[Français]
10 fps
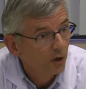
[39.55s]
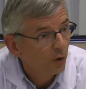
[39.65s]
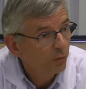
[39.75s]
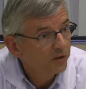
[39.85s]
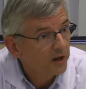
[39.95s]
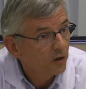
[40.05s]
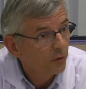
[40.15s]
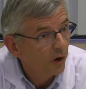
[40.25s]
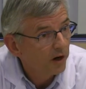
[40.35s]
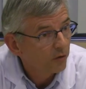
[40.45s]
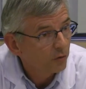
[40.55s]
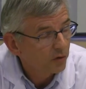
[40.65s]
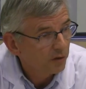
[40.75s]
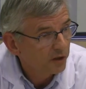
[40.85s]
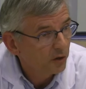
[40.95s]
au bout de quelques mois, ils sont tout
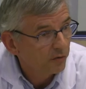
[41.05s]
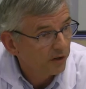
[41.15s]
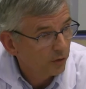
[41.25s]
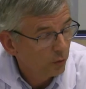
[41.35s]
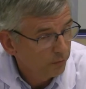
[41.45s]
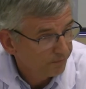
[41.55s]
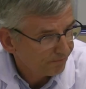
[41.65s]
à fait convaincus.